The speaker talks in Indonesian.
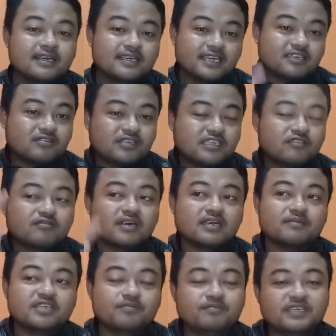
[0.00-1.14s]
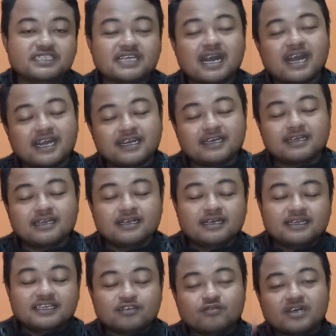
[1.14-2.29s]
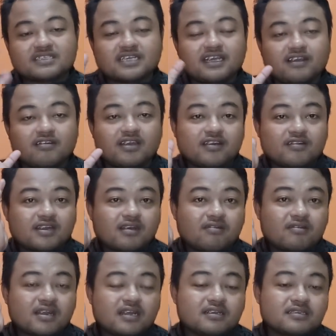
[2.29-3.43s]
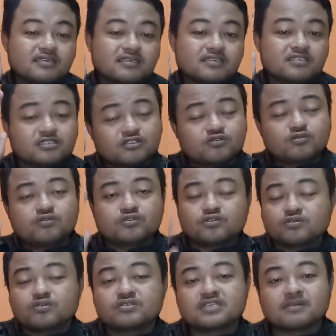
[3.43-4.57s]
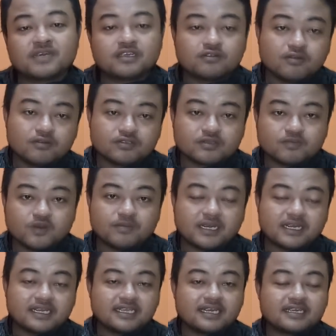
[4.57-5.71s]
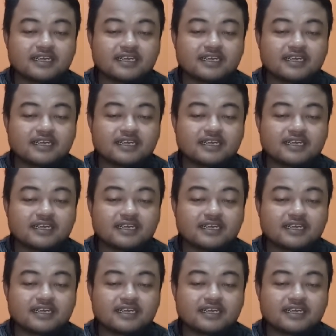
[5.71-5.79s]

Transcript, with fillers: Itu dikua, dibisakan dikuasai oleh orang-orang suku-suku zaman dulu sebelum adanya